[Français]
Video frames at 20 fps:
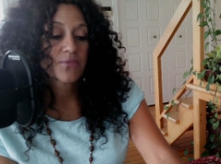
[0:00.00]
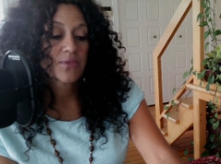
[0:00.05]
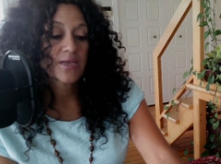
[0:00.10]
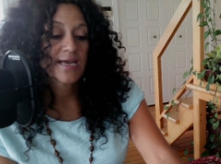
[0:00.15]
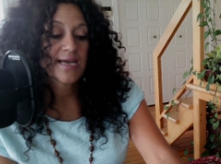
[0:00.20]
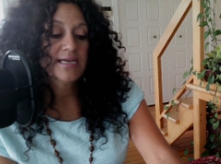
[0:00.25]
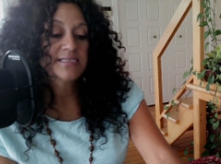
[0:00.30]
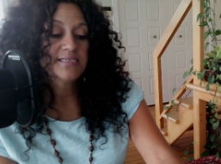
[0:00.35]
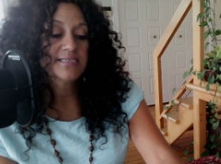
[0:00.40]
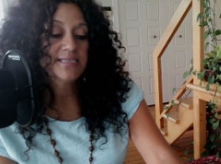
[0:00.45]

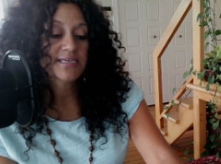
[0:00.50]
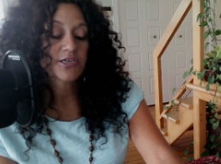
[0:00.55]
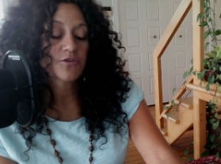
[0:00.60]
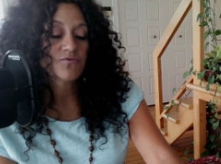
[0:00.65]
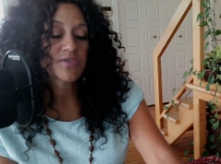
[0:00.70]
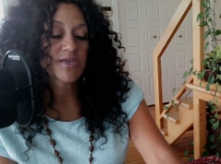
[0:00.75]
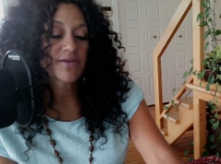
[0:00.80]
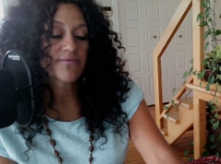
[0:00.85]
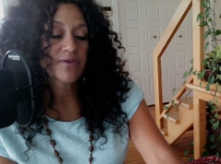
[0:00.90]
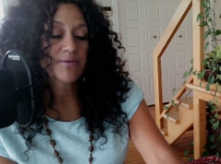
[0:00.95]
Elle sait que
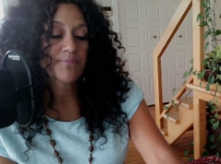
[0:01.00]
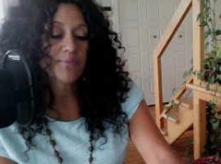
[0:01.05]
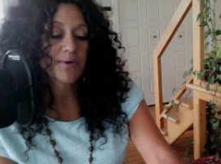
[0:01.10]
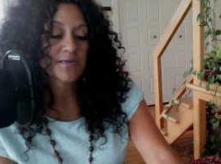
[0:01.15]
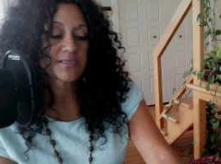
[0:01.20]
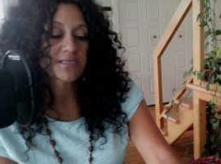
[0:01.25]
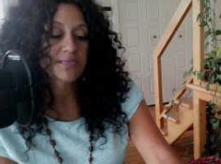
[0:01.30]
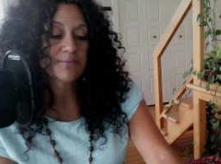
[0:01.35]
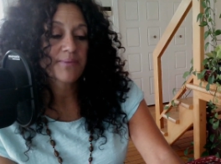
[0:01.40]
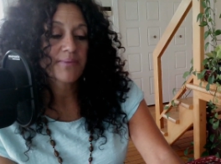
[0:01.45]
vous aviez
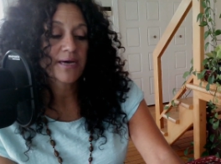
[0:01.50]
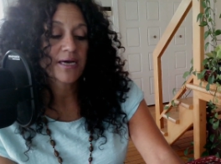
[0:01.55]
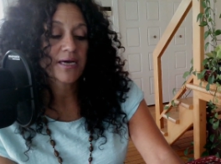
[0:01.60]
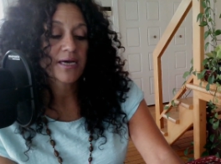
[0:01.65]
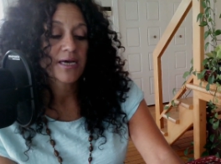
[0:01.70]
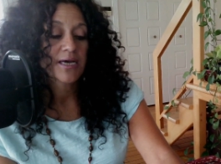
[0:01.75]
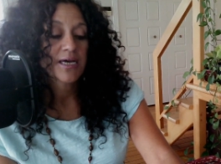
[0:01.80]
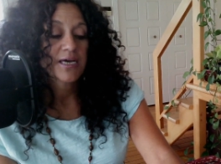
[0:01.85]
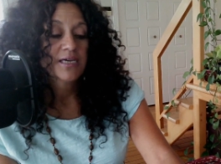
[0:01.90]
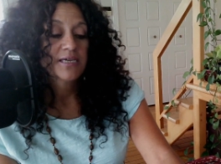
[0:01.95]
passé par
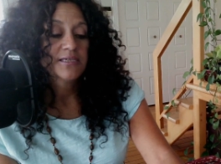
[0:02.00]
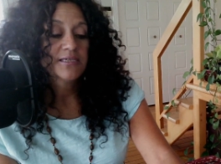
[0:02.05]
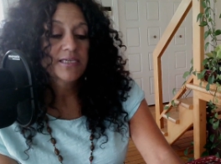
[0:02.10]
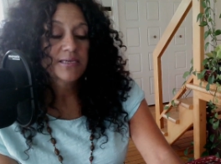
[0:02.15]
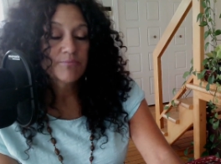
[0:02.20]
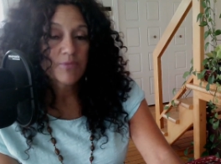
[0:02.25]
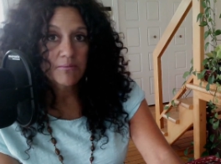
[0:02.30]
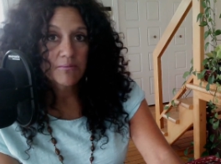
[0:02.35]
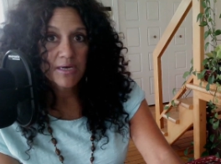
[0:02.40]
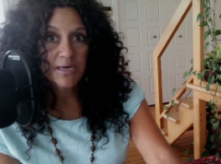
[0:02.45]
des
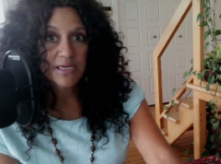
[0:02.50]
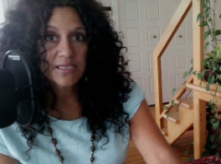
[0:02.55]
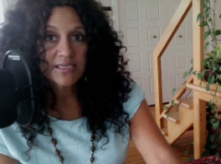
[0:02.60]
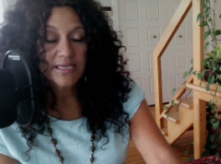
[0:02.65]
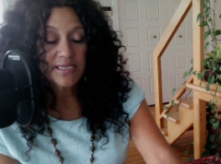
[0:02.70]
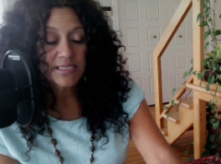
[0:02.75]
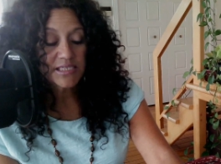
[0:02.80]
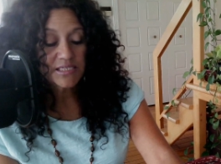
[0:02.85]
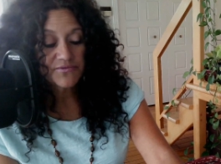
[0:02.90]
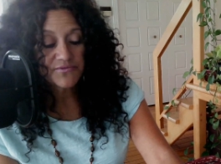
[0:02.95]
moments
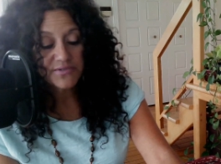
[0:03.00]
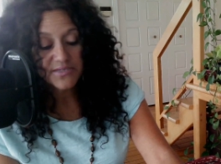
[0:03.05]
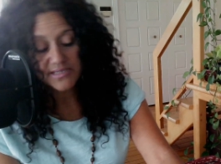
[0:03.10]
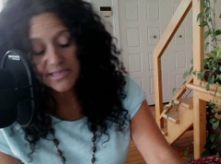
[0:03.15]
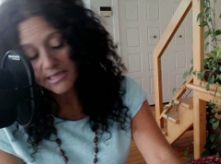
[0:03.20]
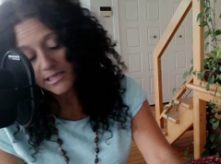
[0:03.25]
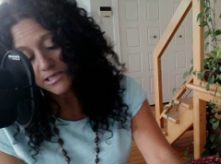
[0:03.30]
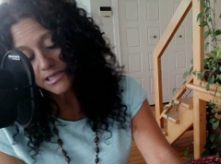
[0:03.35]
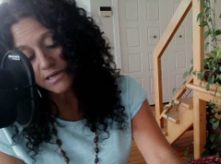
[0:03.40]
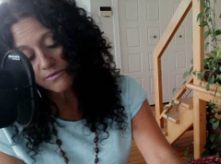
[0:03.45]
très
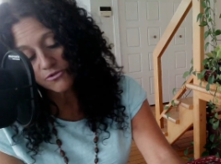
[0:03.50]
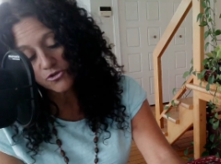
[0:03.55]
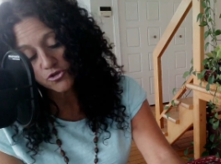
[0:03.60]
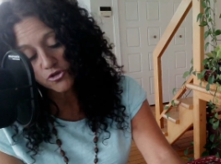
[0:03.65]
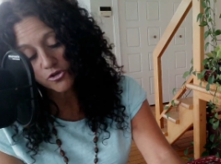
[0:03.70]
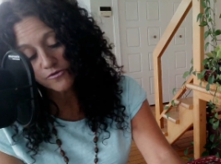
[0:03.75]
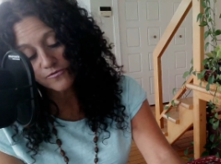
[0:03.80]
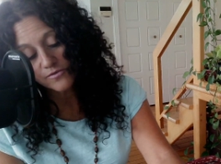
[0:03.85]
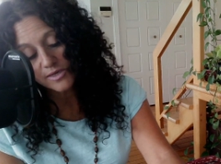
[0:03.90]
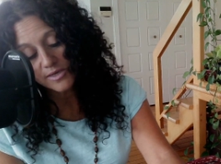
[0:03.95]
difficiles dans
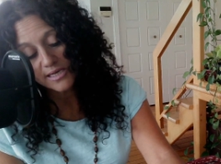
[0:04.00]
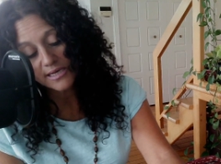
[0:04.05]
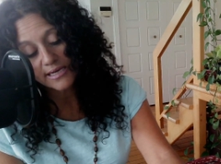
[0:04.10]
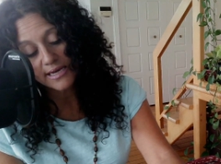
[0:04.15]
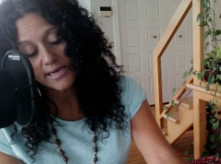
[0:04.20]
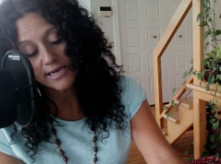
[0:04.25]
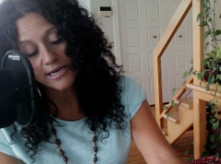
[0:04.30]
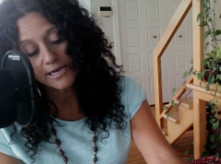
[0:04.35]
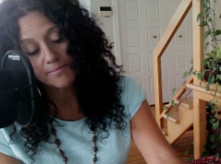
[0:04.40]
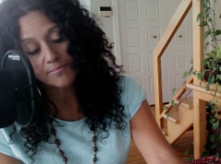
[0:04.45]
votre vie et
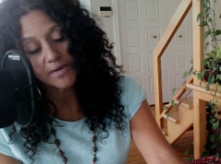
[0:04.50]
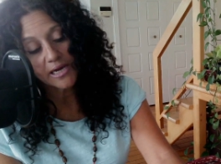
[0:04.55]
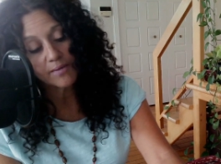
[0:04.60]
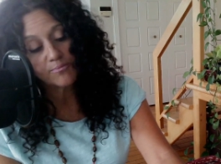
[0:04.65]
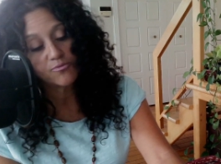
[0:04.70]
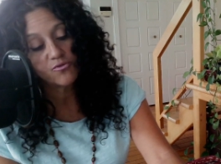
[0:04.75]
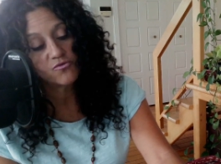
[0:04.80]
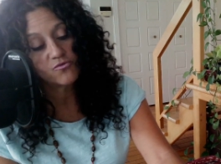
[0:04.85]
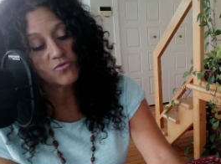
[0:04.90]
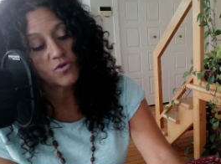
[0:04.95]
elle aimerait
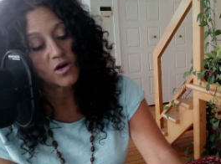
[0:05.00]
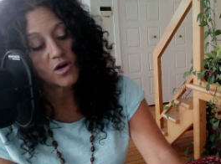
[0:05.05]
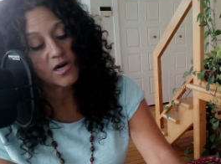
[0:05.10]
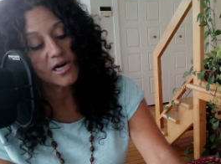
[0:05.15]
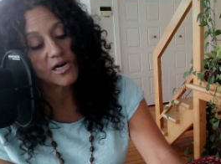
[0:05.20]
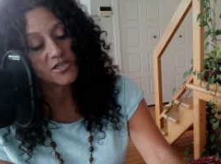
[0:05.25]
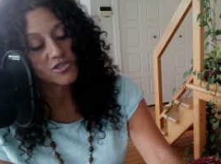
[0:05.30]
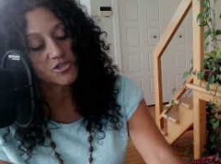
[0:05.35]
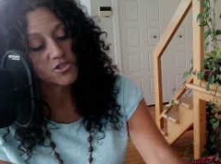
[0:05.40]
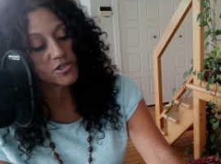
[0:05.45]

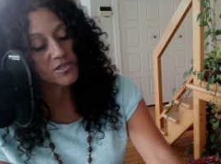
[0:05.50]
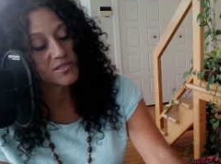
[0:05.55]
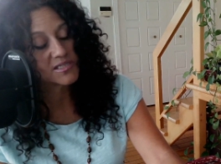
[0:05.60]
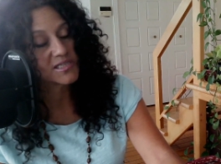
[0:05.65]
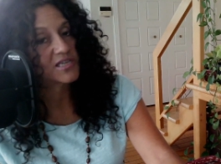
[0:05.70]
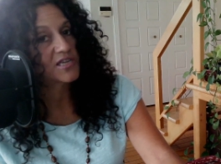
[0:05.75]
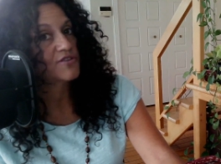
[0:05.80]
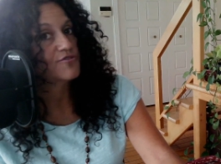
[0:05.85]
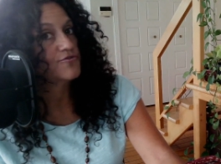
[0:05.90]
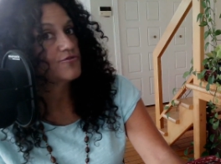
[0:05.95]
pouvoir en
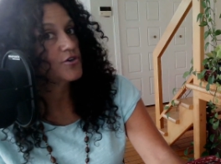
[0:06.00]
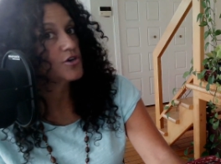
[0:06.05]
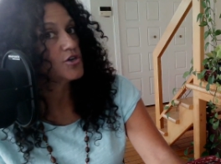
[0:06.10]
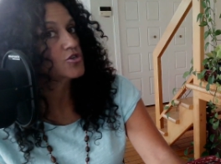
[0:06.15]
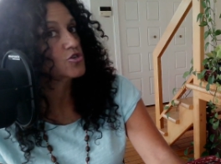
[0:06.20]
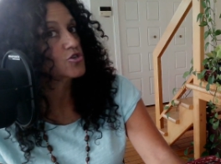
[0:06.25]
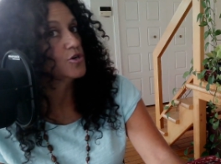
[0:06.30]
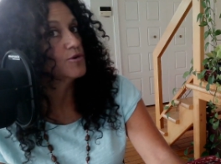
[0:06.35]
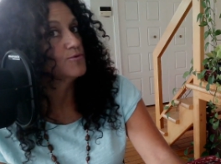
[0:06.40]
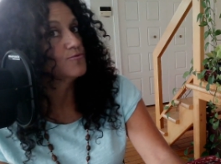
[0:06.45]
sortir
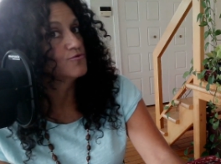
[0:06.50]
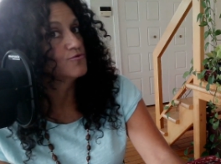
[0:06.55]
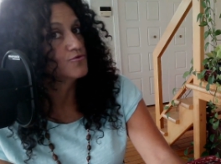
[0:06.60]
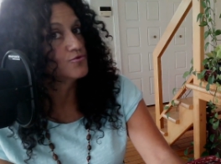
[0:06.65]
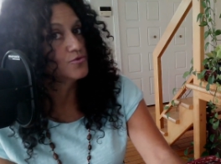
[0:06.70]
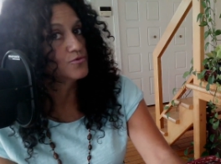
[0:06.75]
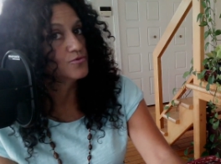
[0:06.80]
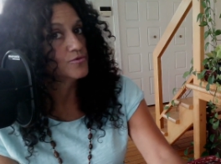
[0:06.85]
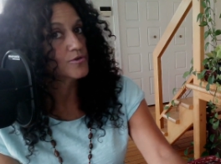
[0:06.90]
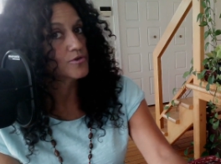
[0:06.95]
forte comme
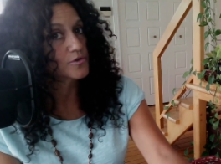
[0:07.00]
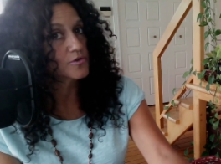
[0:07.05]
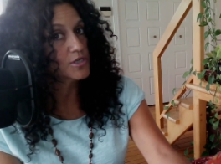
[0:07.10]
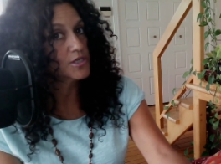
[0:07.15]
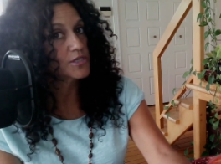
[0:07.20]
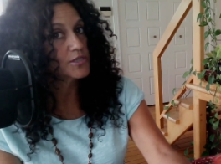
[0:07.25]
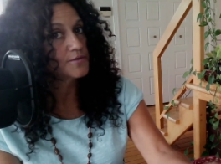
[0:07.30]
vous. OK?